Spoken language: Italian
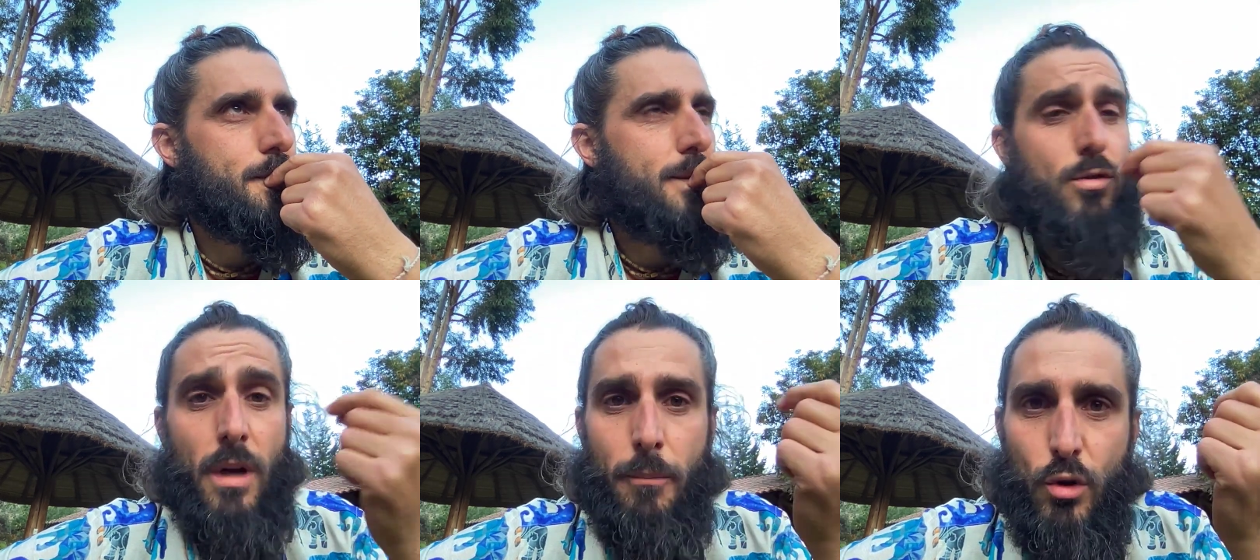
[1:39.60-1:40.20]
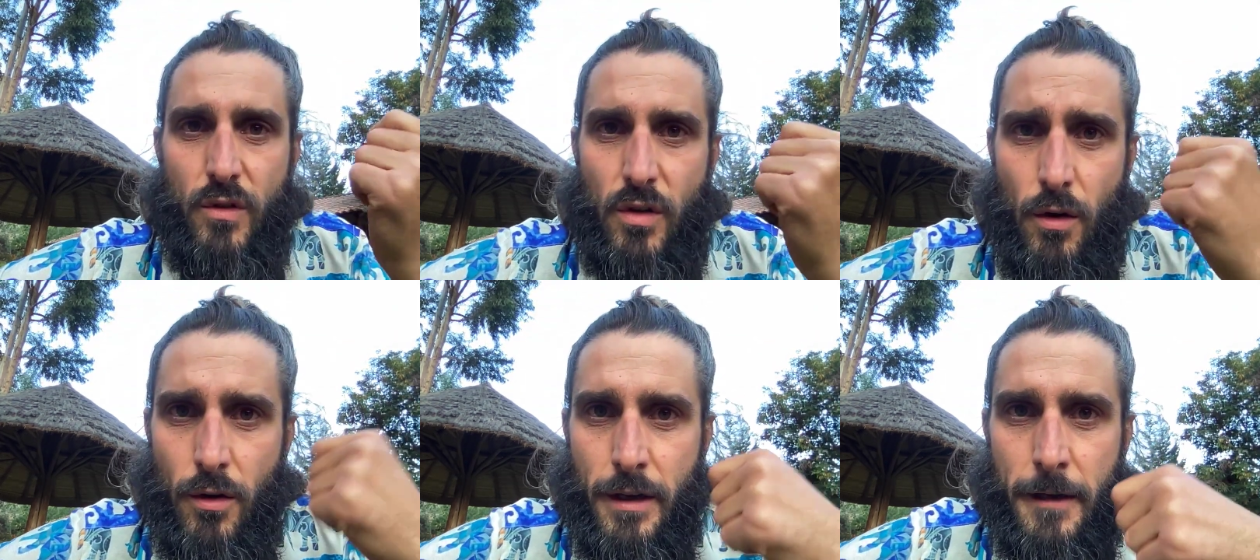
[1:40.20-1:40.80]
Ci sono le
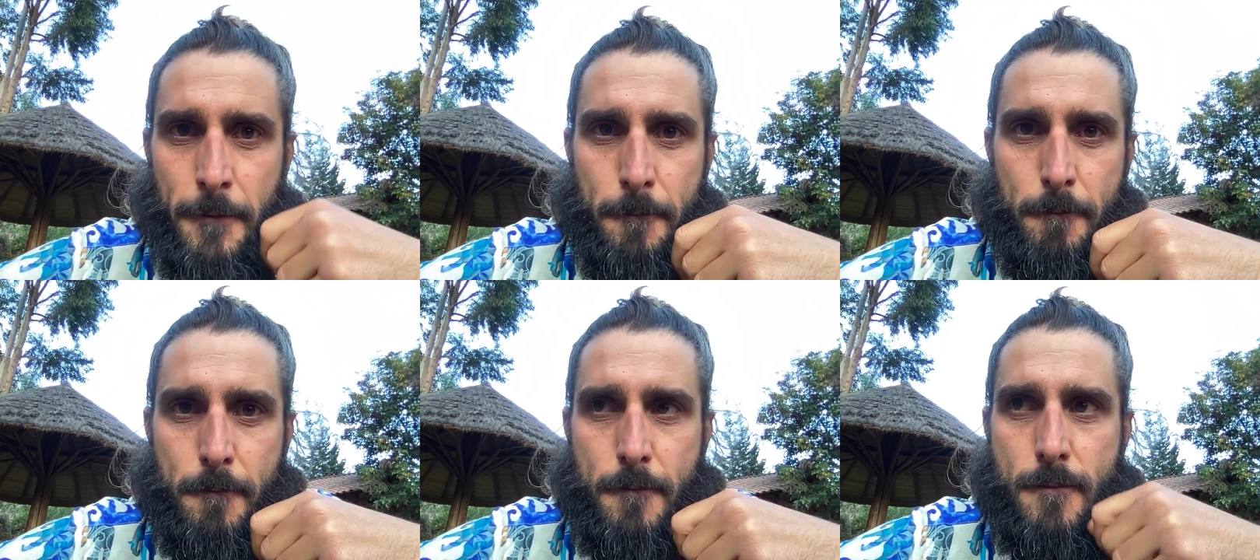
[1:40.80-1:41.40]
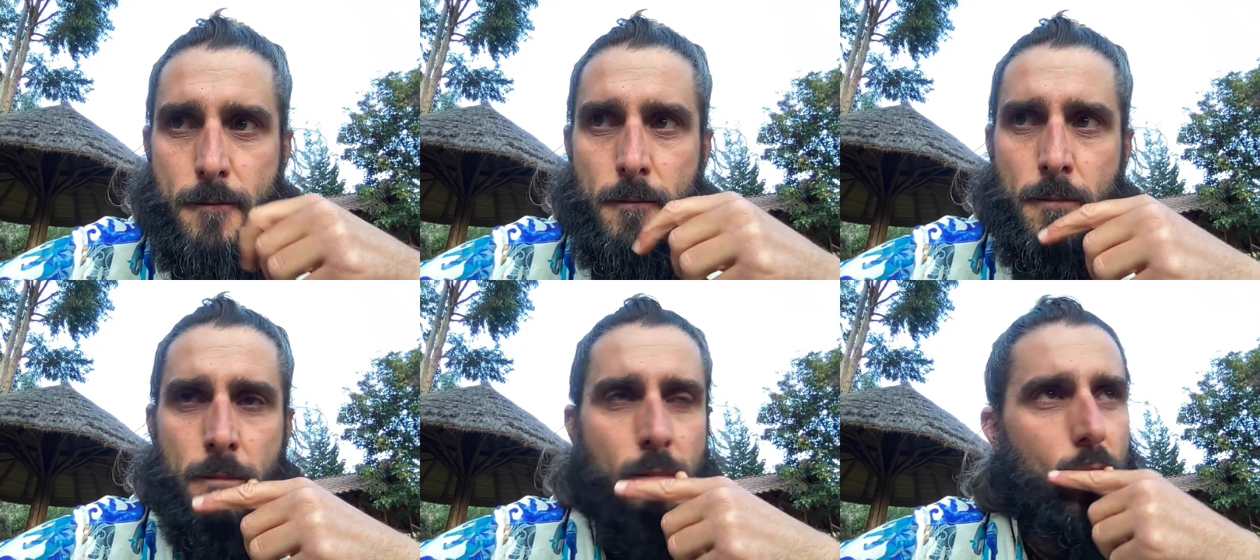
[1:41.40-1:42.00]
emozioni. Mm.